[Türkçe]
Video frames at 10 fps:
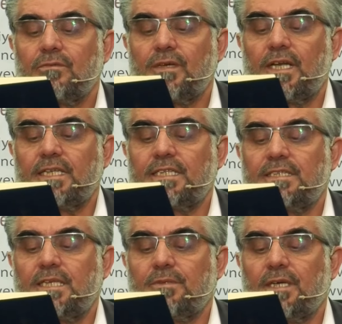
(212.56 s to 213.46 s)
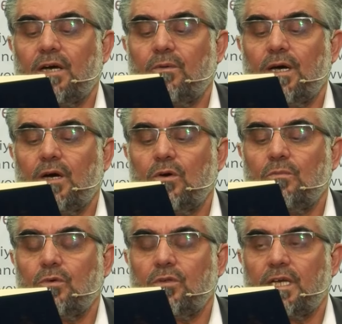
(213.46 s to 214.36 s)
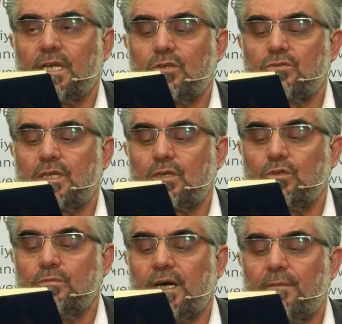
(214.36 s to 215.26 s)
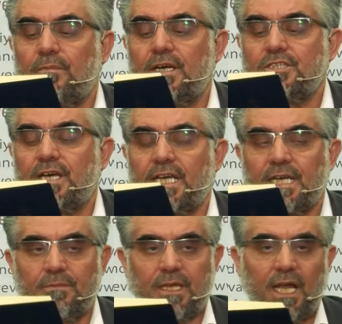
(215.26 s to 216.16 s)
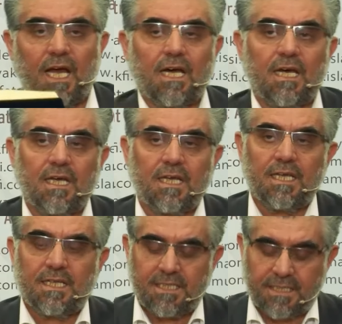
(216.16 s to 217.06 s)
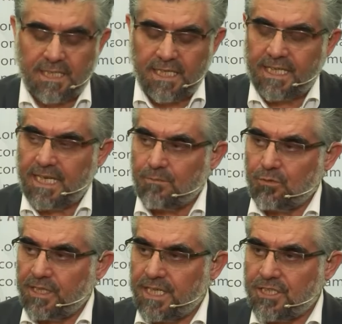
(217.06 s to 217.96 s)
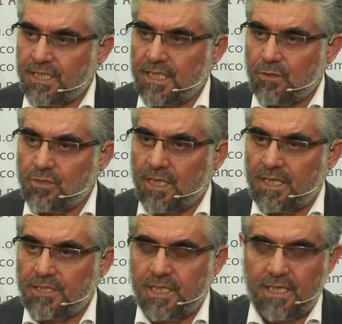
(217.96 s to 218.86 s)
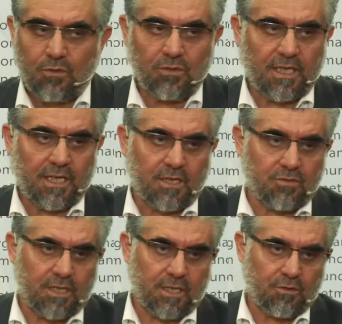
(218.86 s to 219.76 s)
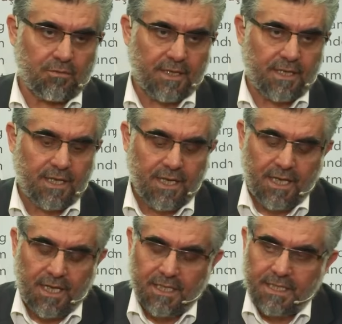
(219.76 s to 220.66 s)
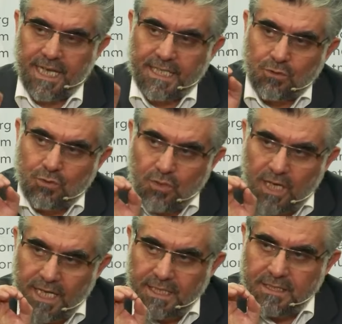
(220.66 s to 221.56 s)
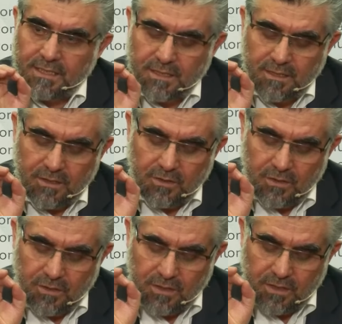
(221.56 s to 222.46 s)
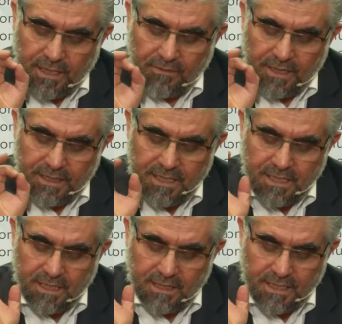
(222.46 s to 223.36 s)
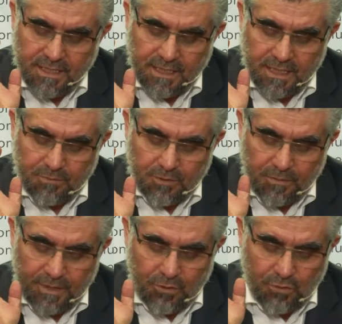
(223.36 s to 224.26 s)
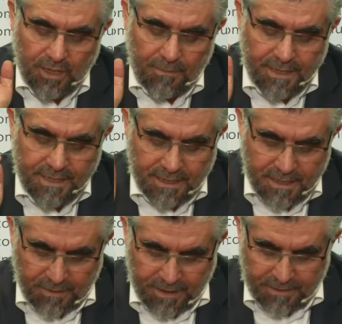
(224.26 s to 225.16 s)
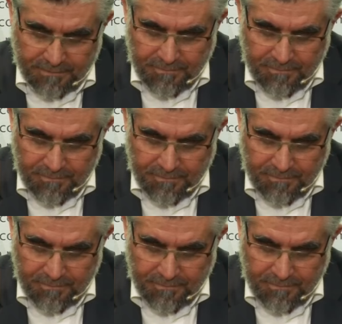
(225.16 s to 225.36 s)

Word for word: Ve la tettebi ehvâhum. Onların arzularına uyma. Amma câeke minel hak. Sana gelen bu gerçekten uzaklaşarak onların arzularına uyma. Yani Kur'an tevrat İncil'i tasdik etmiyor. Bir de şu yaparsanız bakın.